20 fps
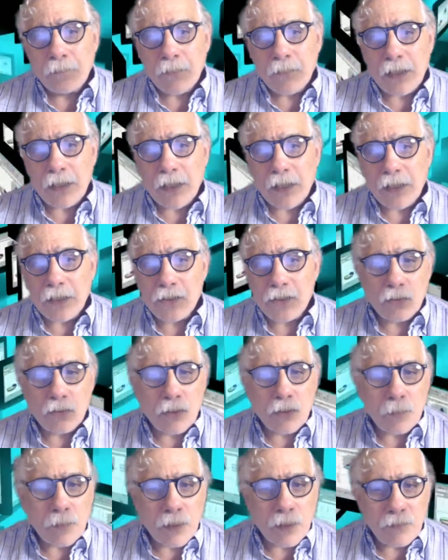della
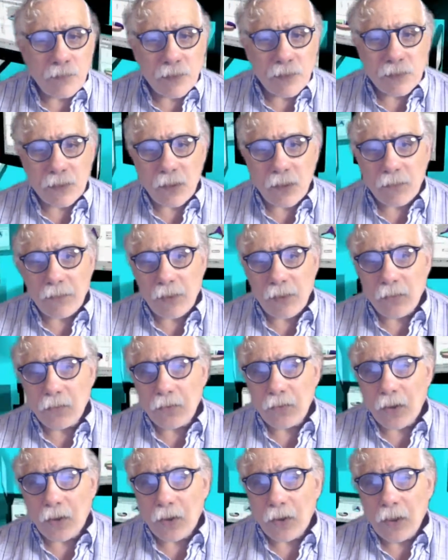Regione per il 29
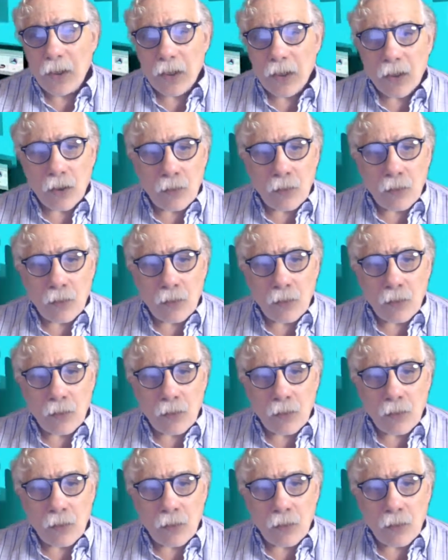luglio,